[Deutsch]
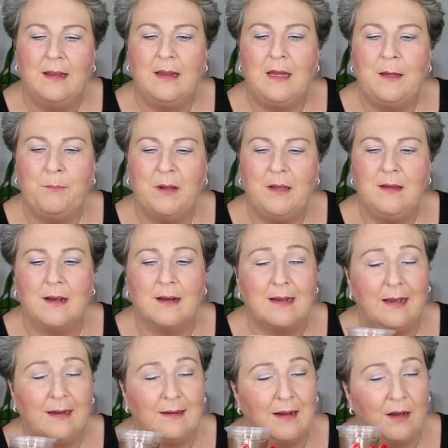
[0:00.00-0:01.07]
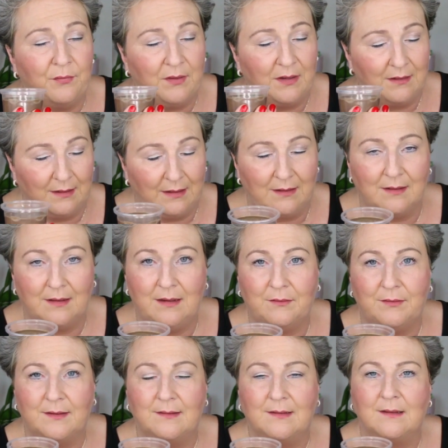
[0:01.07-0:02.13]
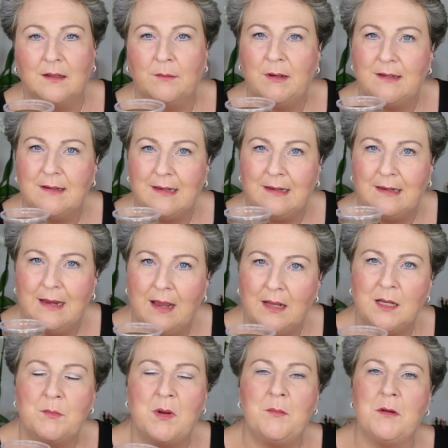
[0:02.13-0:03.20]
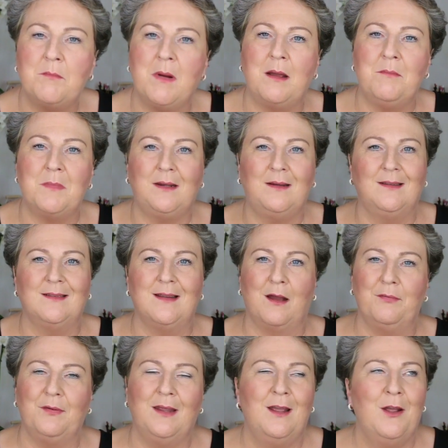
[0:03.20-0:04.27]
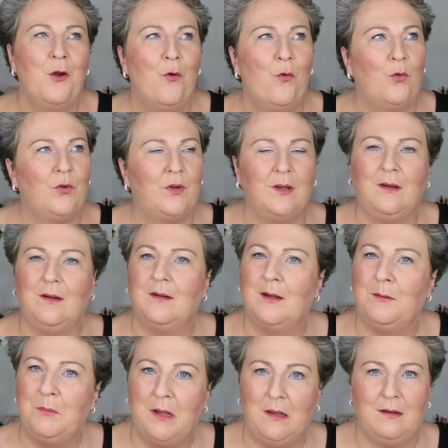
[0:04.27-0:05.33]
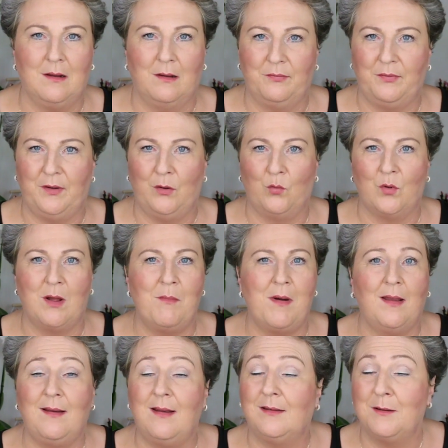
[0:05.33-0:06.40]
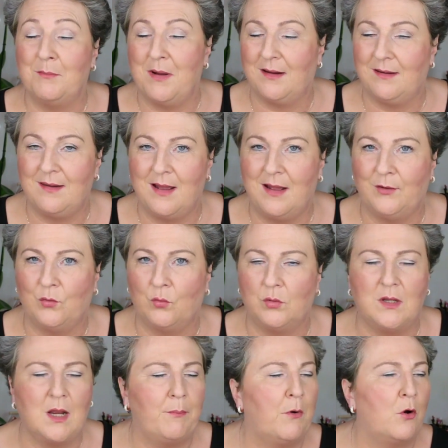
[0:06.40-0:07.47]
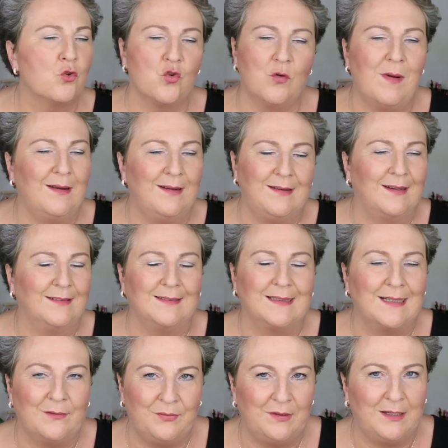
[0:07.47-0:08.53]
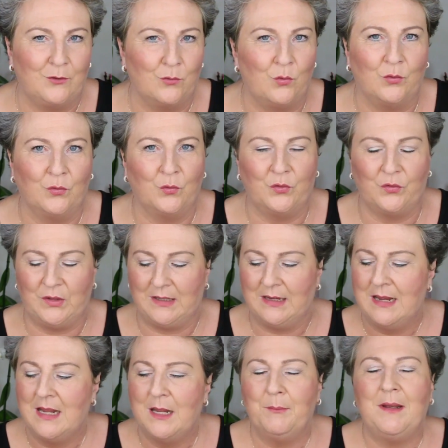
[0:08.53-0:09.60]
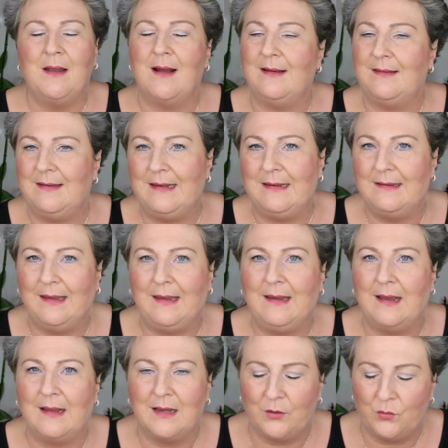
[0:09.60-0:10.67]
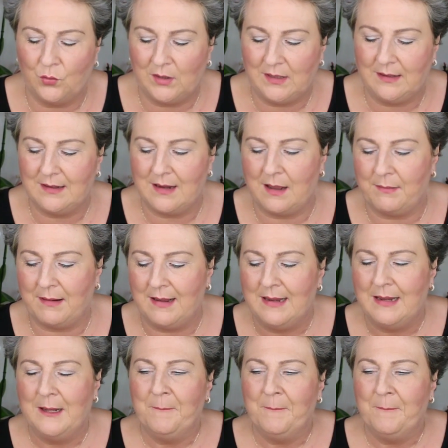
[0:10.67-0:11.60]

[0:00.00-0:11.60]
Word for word: Ich bin ja kein Kaffeetrinker, ihr wisst das, aber ich gehe gerne mal mit meinem Mann ins Kaffee und trinke einen Milchkaffee oder mal einen Latte Macchiato. Und ich habe auch schon mal eine Tasse Kaffee getrunken, so ist nicht. Bin halt Teetrinker natürlich, aber